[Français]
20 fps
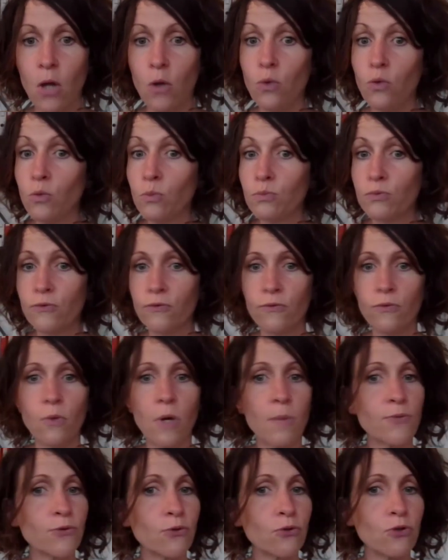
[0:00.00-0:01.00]
Nous ne pouvons
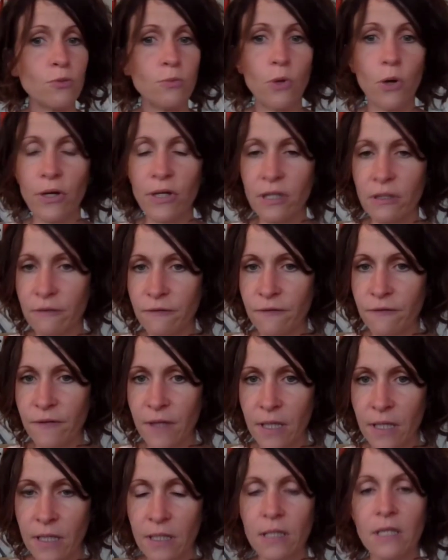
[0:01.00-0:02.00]
absolument rien
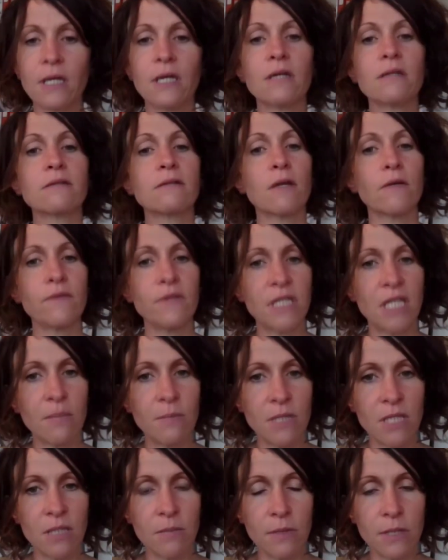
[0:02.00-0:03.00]
faire sans
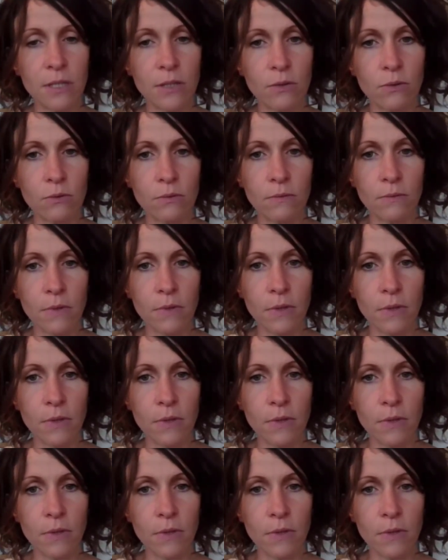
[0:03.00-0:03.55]
vitamines et minéraux.